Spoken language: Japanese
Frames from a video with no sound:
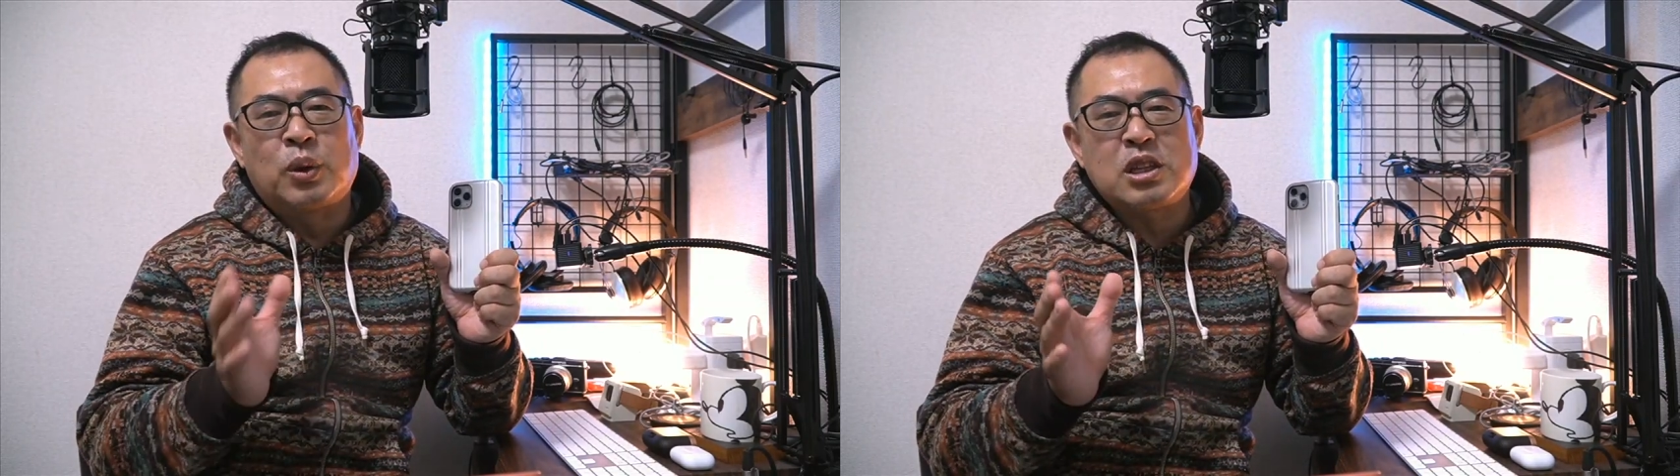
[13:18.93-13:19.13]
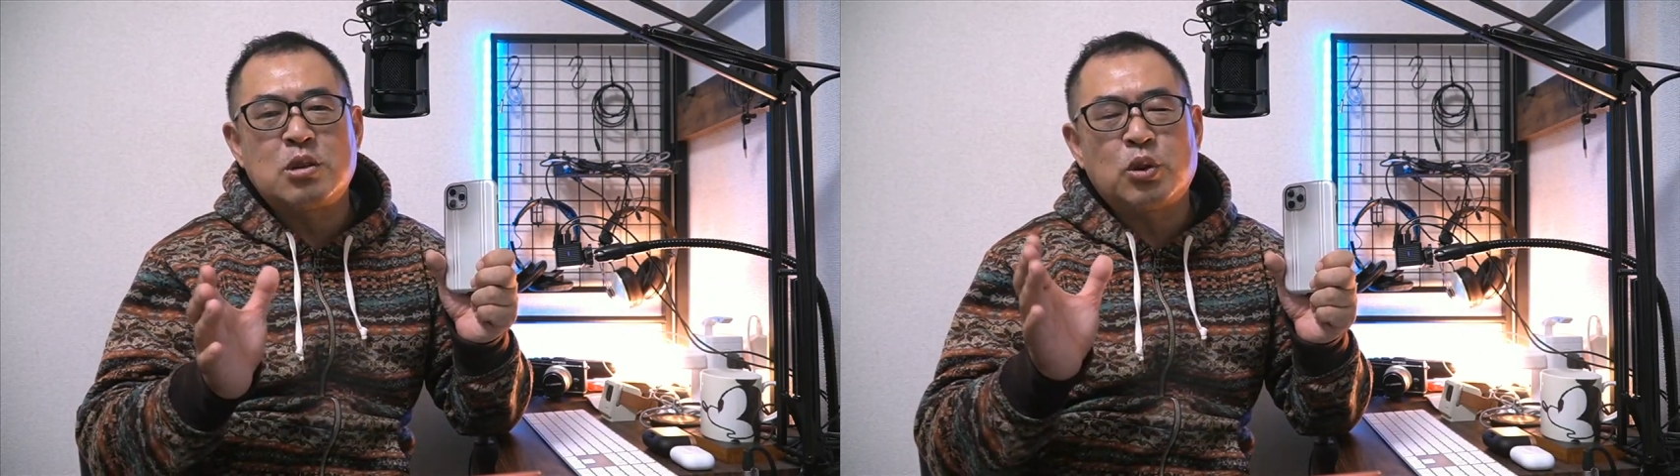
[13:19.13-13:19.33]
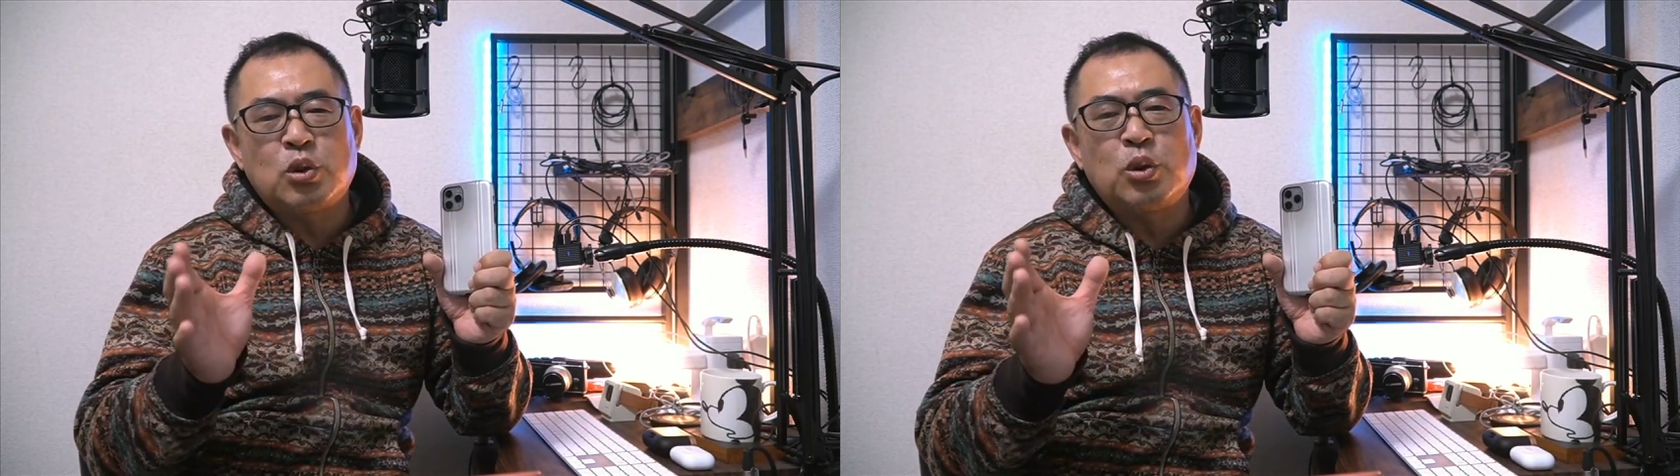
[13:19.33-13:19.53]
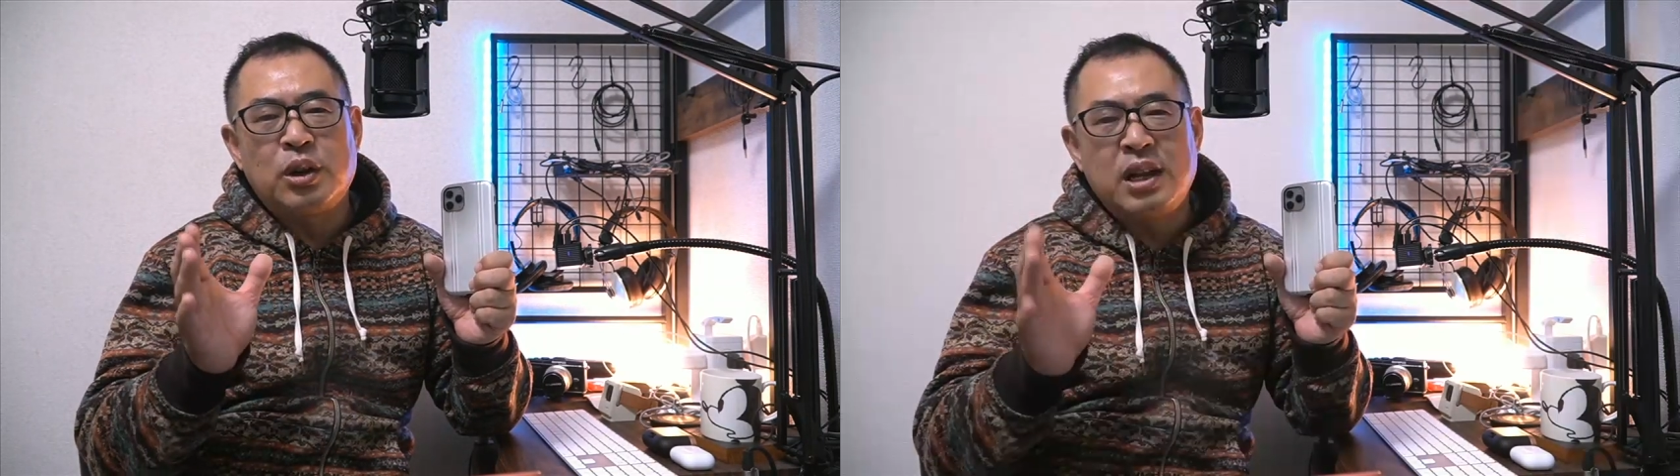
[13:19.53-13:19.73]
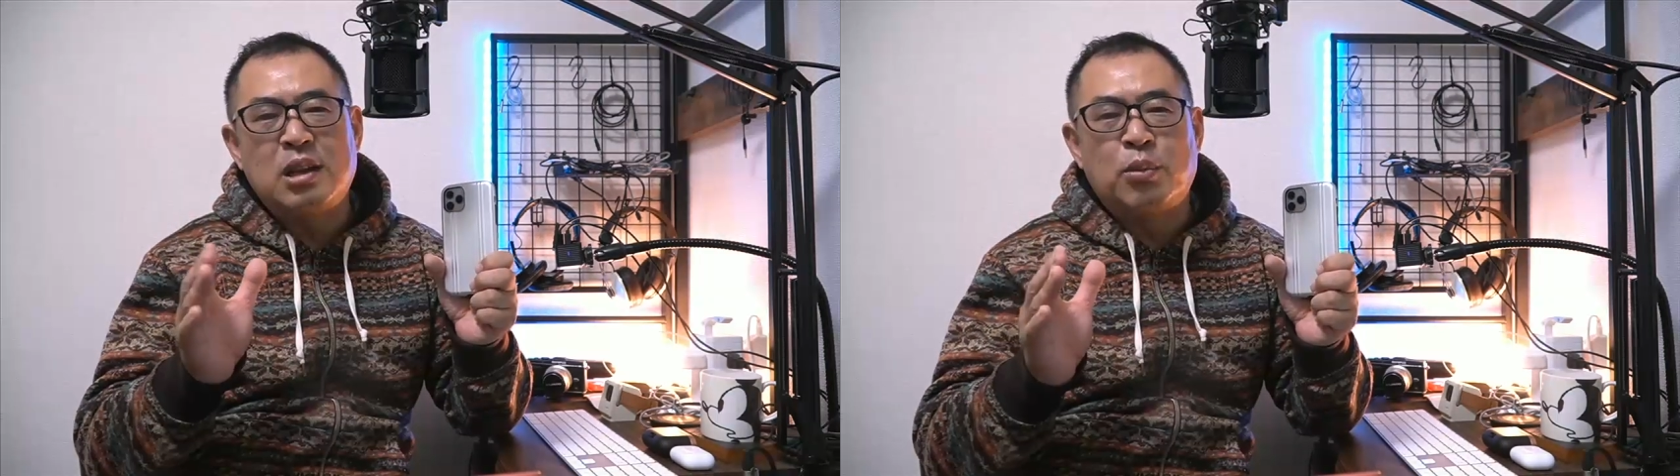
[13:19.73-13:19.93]
私もそ
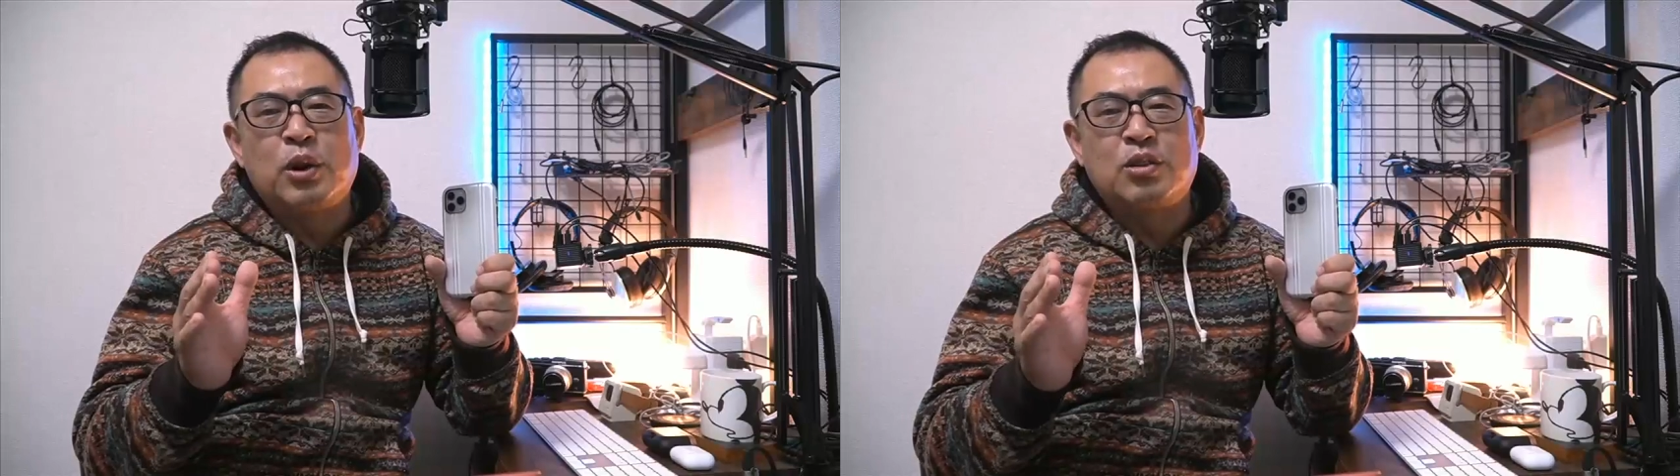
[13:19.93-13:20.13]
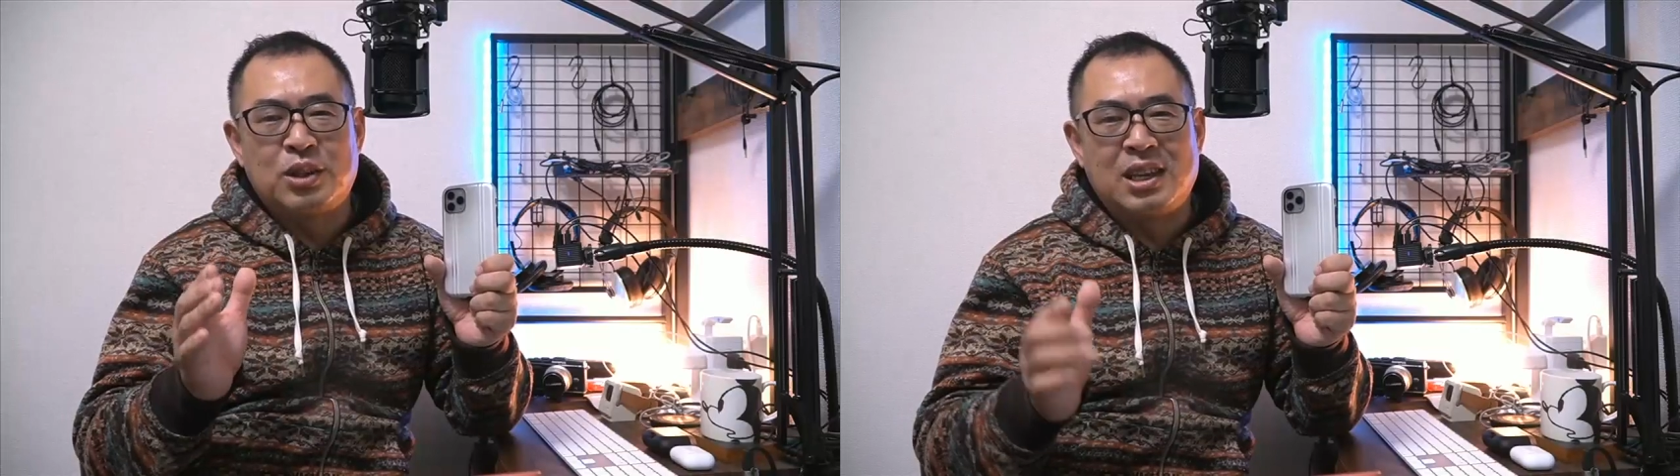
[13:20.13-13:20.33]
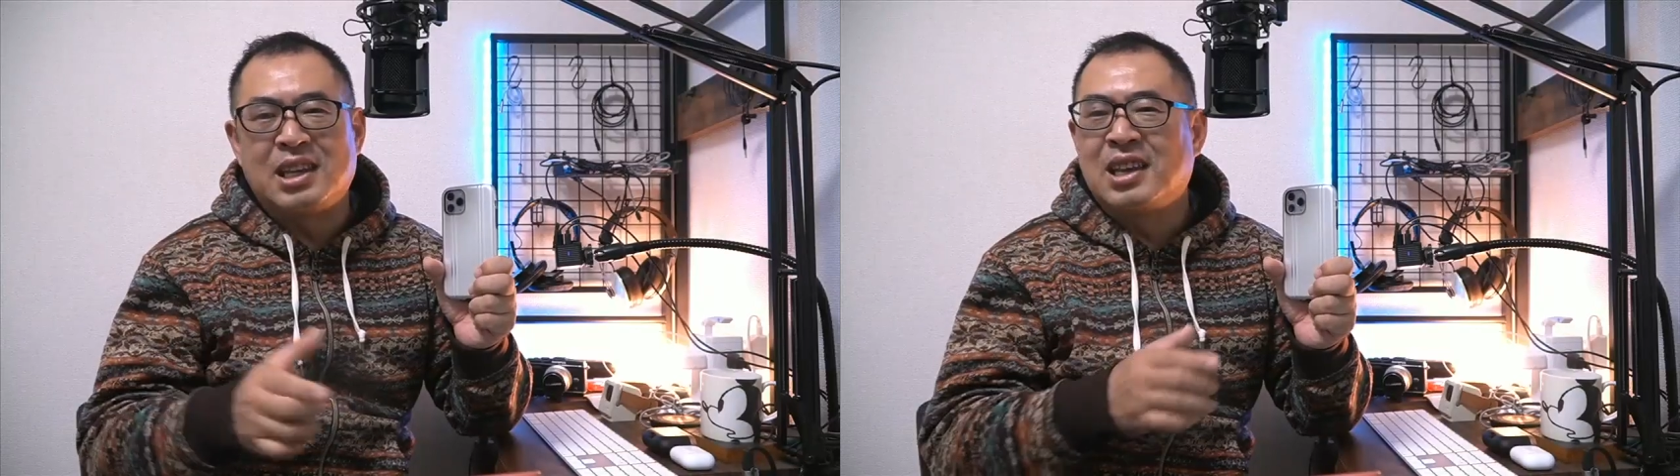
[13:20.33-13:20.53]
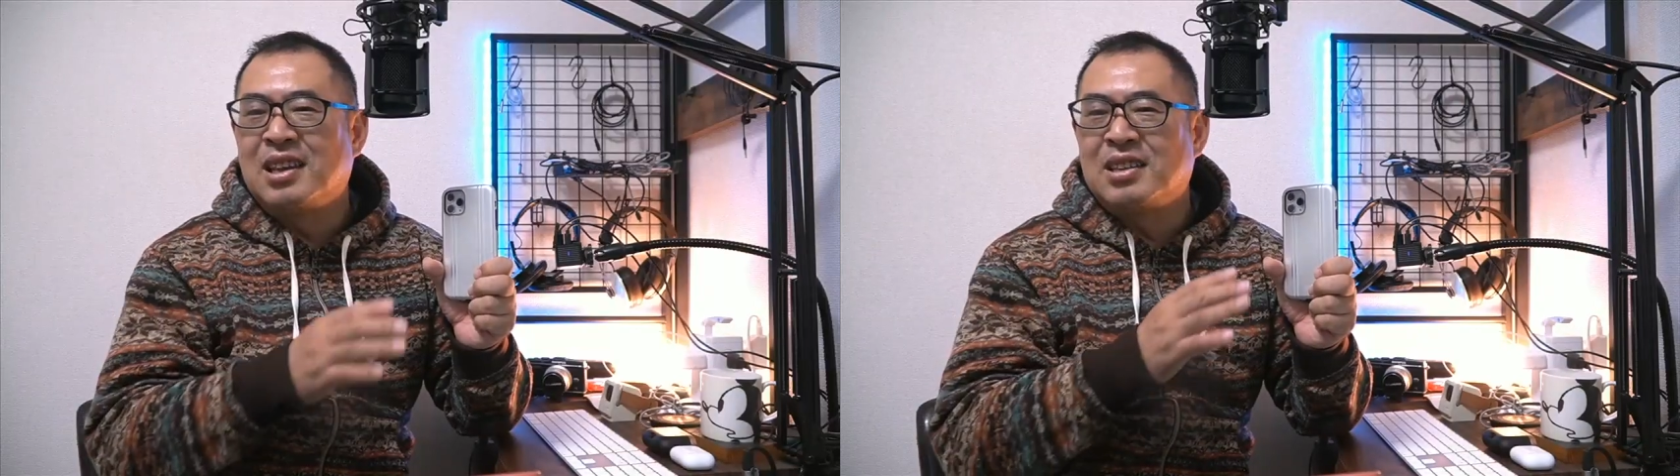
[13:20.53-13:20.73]
の例に漏れずに